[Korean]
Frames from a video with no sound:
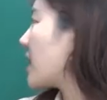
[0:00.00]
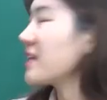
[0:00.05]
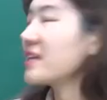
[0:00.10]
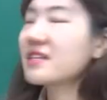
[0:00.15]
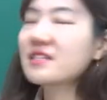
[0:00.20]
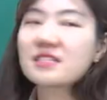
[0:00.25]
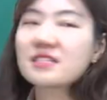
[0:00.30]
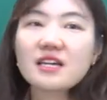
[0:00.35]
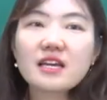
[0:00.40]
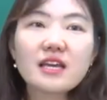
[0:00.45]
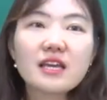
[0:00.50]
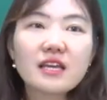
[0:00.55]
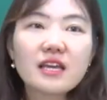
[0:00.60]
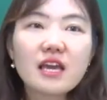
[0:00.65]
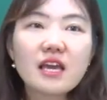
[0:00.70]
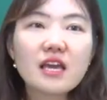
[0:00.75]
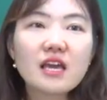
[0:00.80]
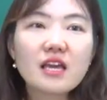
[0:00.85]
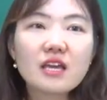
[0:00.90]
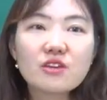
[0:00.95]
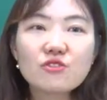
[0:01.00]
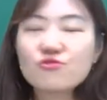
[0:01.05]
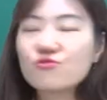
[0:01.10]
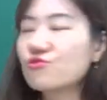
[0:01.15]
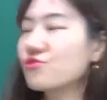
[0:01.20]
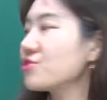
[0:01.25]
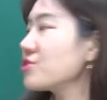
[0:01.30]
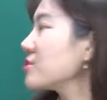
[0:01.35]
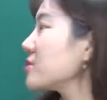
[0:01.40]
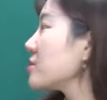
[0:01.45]
아닌 자에게
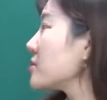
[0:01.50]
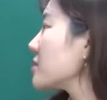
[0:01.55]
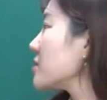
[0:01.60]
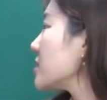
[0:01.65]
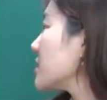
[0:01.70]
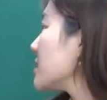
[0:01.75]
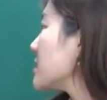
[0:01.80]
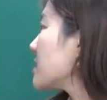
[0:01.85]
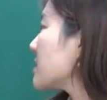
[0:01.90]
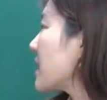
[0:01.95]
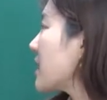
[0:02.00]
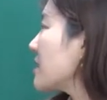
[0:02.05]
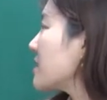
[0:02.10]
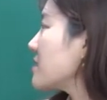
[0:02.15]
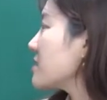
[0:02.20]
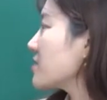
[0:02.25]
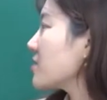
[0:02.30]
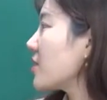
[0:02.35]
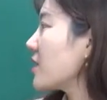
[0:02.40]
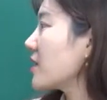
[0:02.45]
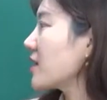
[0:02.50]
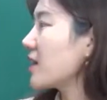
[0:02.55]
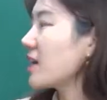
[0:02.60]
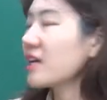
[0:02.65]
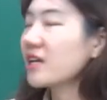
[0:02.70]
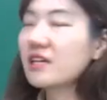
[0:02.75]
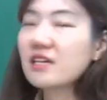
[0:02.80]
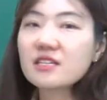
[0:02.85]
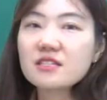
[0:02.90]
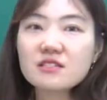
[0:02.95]
유증, 사인 증여한
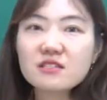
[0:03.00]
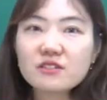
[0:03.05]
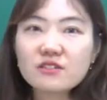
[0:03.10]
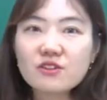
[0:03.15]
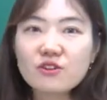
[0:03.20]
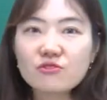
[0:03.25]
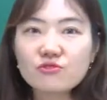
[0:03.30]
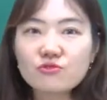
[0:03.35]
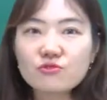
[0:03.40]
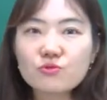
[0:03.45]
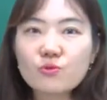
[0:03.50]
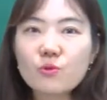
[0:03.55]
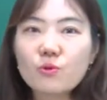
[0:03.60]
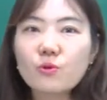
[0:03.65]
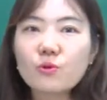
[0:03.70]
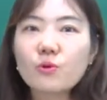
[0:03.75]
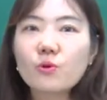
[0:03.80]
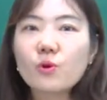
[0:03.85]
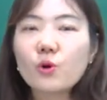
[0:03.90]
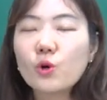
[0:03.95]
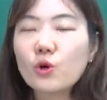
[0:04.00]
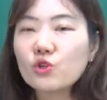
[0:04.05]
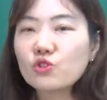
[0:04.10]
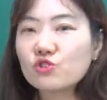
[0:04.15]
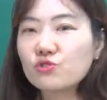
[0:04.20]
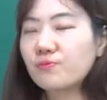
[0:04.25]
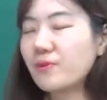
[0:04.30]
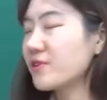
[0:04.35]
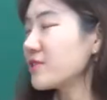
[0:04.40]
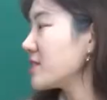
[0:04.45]
가액이 있을 경우고
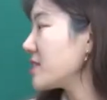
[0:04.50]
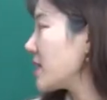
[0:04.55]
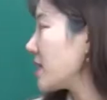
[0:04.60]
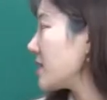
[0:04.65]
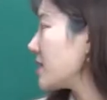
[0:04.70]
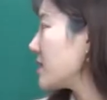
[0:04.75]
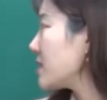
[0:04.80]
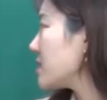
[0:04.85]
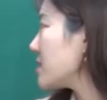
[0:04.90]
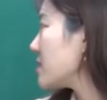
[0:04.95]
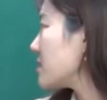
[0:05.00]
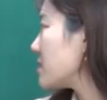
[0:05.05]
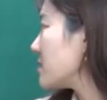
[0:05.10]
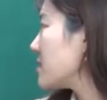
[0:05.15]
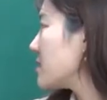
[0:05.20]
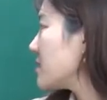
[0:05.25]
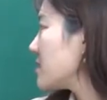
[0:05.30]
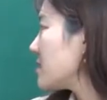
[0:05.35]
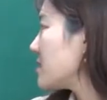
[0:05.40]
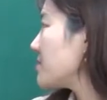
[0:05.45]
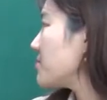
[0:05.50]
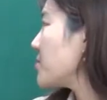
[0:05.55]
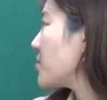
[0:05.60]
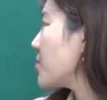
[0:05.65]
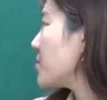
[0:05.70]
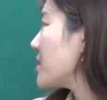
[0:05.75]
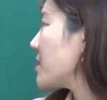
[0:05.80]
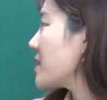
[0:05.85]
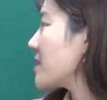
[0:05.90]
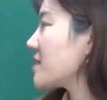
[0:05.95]
두 번째는
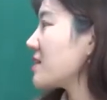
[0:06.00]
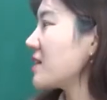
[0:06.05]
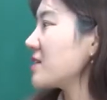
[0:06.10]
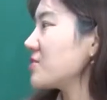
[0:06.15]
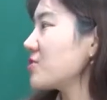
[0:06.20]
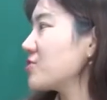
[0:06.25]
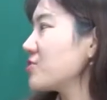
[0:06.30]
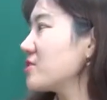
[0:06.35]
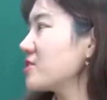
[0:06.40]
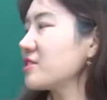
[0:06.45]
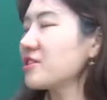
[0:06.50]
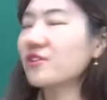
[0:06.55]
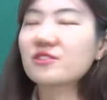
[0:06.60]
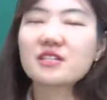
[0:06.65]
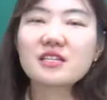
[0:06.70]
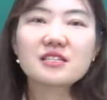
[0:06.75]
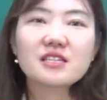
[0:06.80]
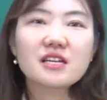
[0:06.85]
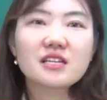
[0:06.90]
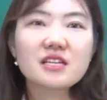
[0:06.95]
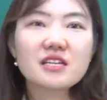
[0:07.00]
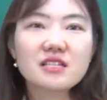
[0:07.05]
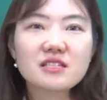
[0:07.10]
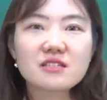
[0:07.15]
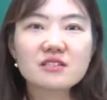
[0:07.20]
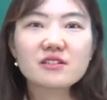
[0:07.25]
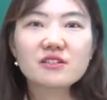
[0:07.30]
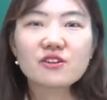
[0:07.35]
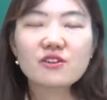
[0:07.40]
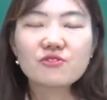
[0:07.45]
10년 이내 사전 증여 재산이
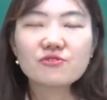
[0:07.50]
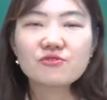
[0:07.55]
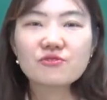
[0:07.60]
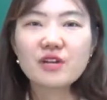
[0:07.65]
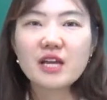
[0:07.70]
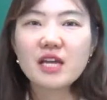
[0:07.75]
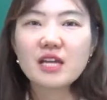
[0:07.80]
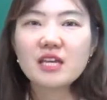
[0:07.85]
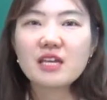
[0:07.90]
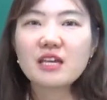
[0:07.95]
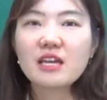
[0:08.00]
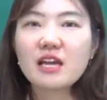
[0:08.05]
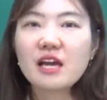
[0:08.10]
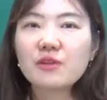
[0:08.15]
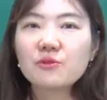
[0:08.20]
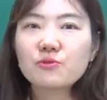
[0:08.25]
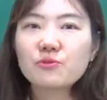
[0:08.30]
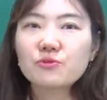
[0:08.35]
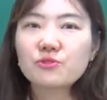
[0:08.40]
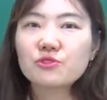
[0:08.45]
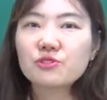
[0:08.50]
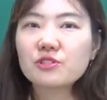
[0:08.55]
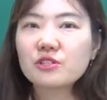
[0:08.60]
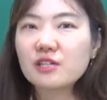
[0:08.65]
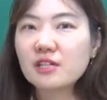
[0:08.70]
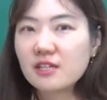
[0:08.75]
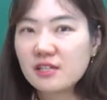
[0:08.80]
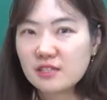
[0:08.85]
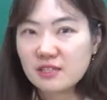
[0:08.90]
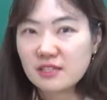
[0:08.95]
있을 경우에 이 한도를
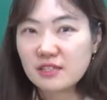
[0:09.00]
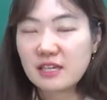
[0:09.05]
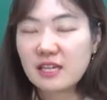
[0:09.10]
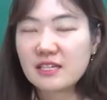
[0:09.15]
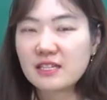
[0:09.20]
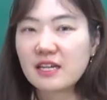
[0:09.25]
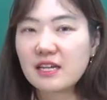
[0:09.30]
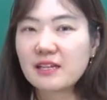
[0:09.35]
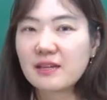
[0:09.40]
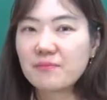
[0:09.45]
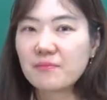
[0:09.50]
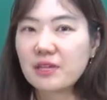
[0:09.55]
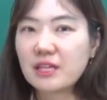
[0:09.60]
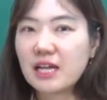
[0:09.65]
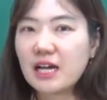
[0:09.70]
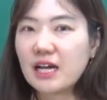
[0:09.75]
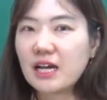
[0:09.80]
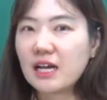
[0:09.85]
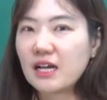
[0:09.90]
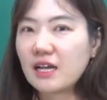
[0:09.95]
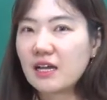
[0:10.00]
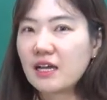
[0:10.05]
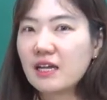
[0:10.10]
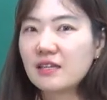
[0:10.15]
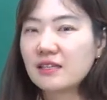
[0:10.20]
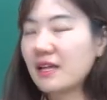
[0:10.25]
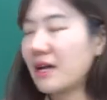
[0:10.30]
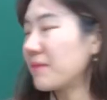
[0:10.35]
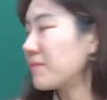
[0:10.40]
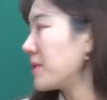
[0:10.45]
계산합니다.
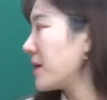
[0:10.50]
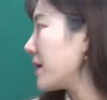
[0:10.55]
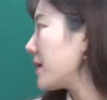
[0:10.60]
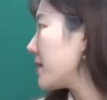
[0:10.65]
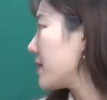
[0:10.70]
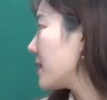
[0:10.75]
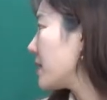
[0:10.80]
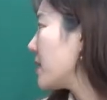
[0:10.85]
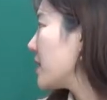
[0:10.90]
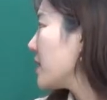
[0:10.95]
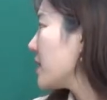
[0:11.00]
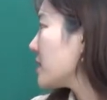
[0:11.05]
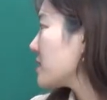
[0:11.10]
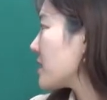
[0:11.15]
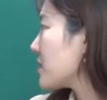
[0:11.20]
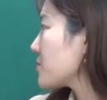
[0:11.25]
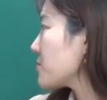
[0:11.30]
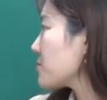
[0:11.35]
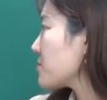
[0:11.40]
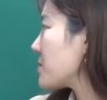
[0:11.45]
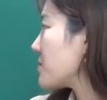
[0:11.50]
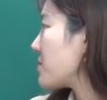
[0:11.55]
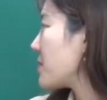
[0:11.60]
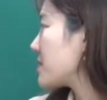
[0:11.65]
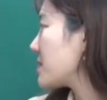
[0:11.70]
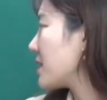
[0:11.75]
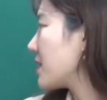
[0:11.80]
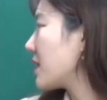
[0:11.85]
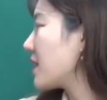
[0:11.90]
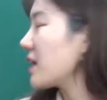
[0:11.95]
다만 상속세
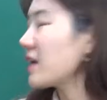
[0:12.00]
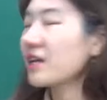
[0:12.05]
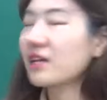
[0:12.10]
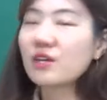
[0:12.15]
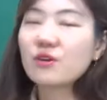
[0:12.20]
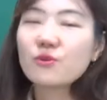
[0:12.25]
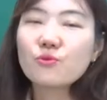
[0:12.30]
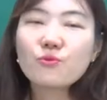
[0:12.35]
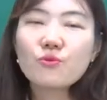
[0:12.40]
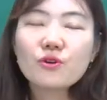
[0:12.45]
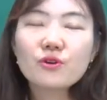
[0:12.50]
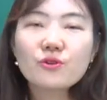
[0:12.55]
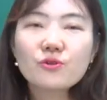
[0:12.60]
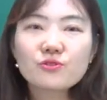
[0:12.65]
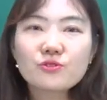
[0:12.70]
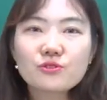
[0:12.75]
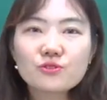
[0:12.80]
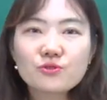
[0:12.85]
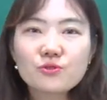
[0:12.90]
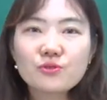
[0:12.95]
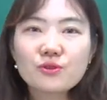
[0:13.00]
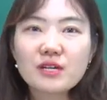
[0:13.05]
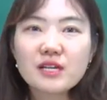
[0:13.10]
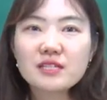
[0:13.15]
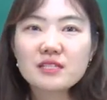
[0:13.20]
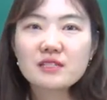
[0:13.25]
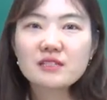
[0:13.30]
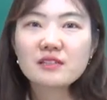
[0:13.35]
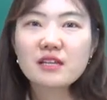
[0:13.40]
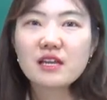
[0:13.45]
과세가액이 5억 원을
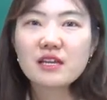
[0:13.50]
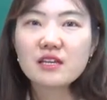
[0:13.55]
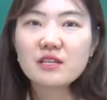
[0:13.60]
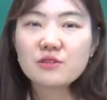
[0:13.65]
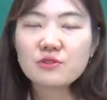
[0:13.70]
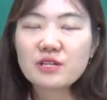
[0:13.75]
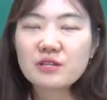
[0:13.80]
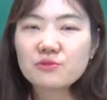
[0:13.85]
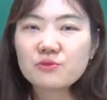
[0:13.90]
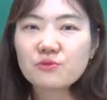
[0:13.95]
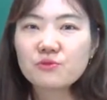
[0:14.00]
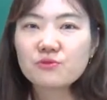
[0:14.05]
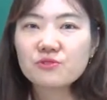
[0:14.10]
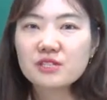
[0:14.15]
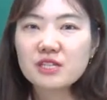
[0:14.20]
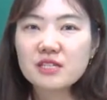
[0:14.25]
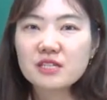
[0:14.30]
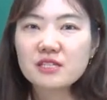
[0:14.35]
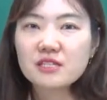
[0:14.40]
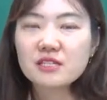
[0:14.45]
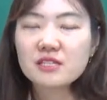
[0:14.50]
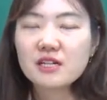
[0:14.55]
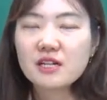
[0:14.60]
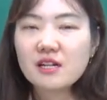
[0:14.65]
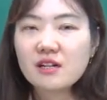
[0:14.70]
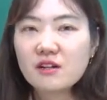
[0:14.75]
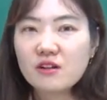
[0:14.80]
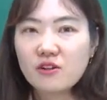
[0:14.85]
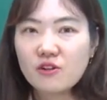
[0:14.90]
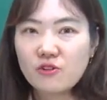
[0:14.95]
초과했을 때 이 상속공제를
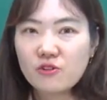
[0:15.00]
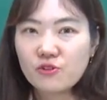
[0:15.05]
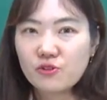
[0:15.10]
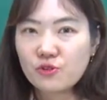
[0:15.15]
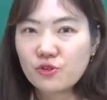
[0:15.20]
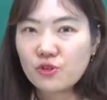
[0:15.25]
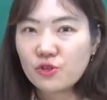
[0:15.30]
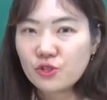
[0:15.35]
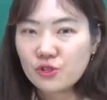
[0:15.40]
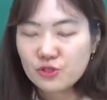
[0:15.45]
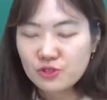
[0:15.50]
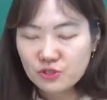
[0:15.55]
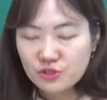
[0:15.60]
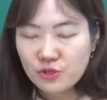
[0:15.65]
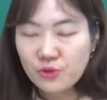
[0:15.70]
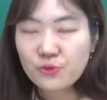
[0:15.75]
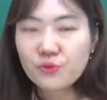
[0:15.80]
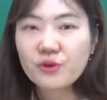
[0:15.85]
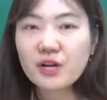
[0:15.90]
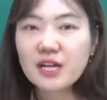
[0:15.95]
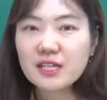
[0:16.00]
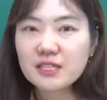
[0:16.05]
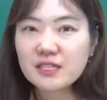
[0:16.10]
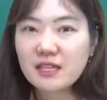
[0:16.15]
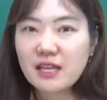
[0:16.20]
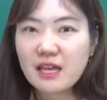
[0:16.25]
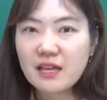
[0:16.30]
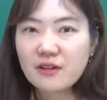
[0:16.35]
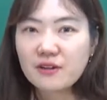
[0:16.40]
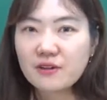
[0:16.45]
어,
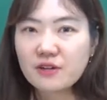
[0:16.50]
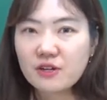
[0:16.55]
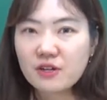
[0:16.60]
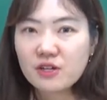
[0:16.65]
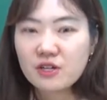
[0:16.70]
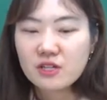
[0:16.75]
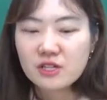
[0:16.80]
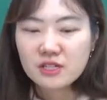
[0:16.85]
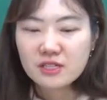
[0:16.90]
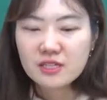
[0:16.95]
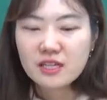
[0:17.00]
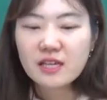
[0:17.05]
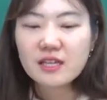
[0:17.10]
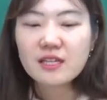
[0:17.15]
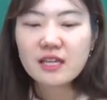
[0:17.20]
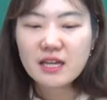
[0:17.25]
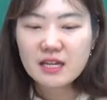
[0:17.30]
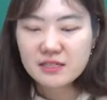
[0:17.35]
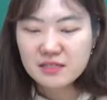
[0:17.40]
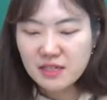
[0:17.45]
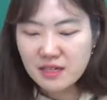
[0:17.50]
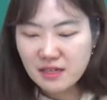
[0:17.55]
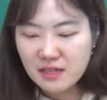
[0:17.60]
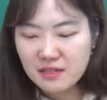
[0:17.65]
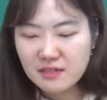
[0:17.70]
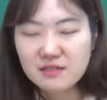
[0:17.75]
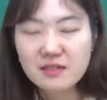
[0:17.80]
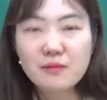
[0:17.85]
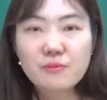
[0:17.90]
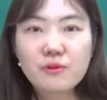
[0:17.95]
적용하는데요. 그에 대한
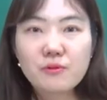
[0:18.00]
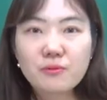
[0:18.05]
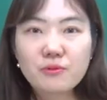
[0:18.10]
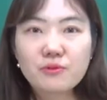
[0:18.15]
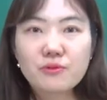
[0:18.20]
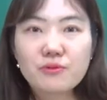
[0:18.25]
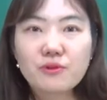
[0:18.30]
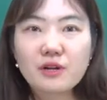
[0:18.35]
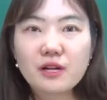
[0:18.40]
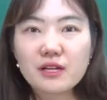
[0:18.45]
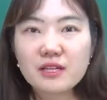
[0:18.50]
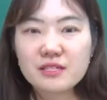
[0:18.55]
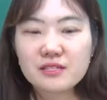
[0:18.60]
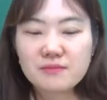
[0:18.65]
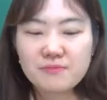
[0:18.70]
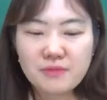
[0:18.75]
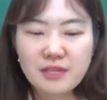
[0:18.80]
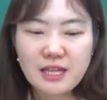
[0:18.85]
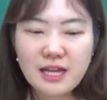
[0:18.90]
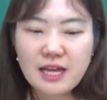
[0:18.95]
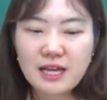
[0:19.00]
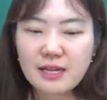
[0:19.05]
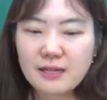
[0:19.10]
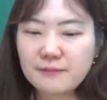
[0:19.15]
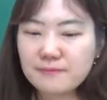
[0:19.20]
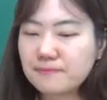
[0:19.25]
사례를 살펴보도록 하겠습니다.